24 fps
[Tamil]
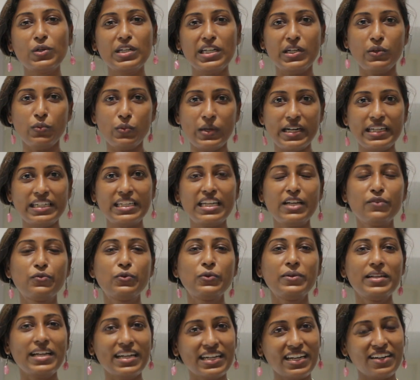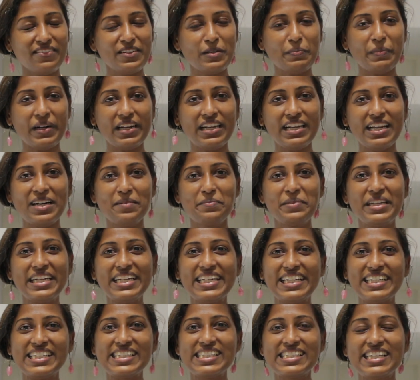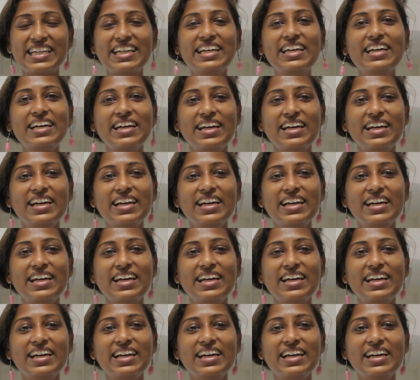மாடியில ஒன் டே கவர் பண்ணலாம் அப்படின்னு